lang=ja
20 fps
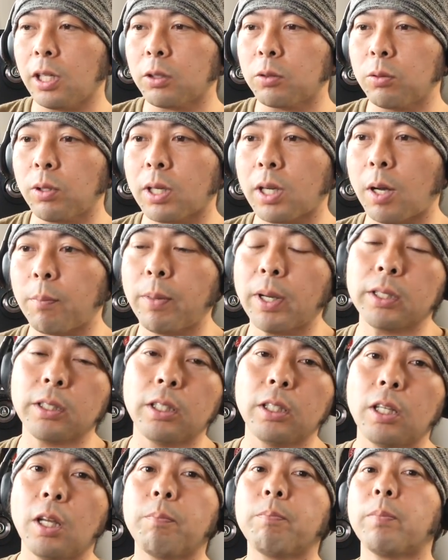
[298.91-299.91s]
あとはカバン
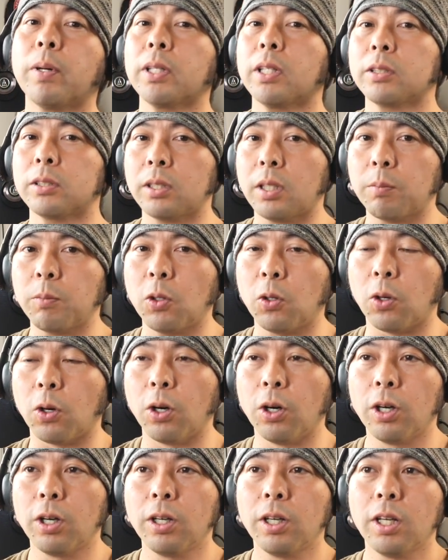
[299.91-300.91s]
に入れっぱなしで
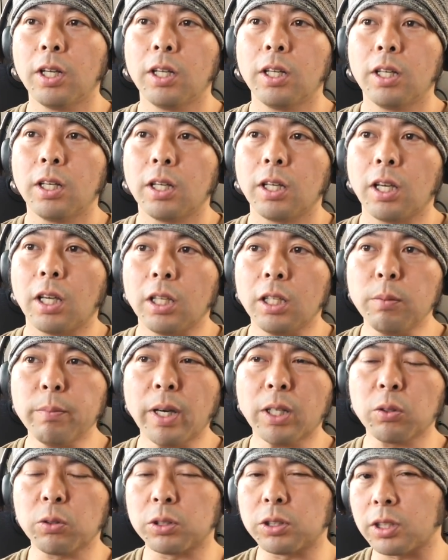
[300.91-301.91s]
も、
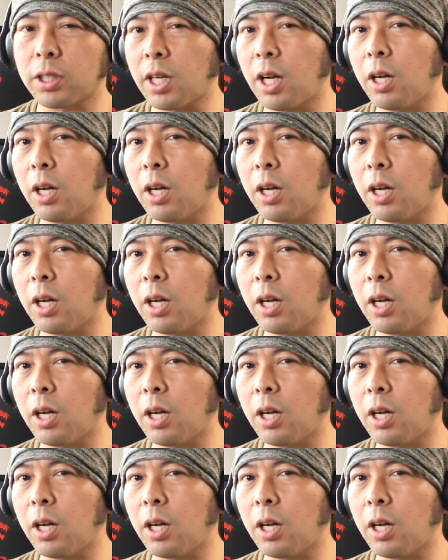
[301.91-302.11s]
今の時